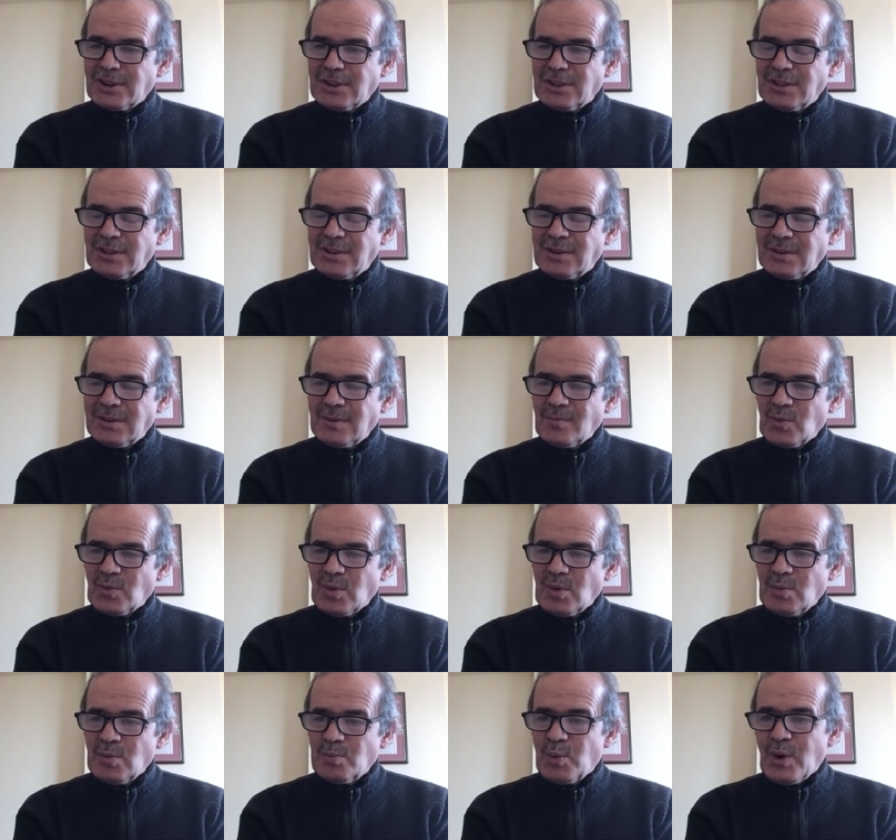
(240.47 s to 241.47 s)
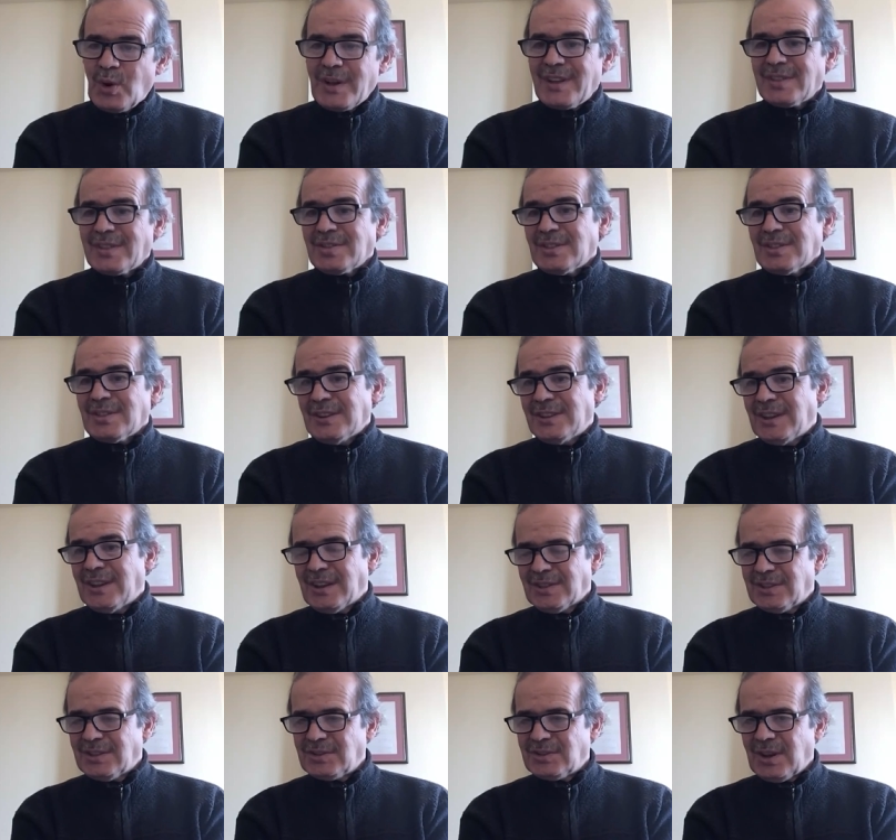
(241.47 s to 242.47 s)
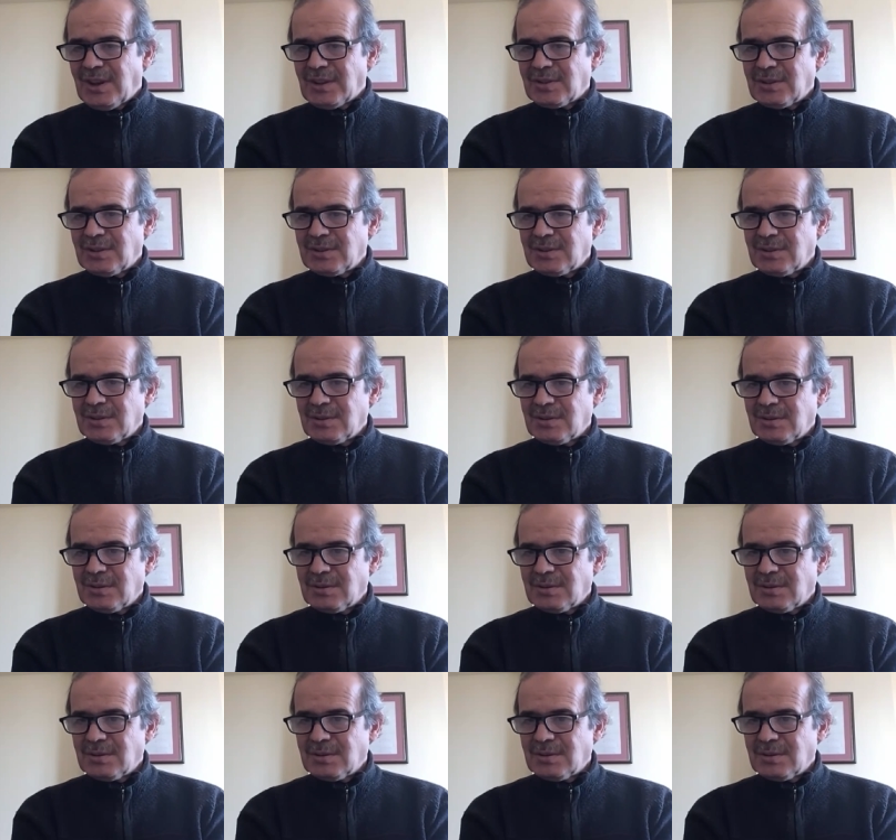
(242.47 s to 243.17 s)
nedir? Bu hayat nereye gidecektir?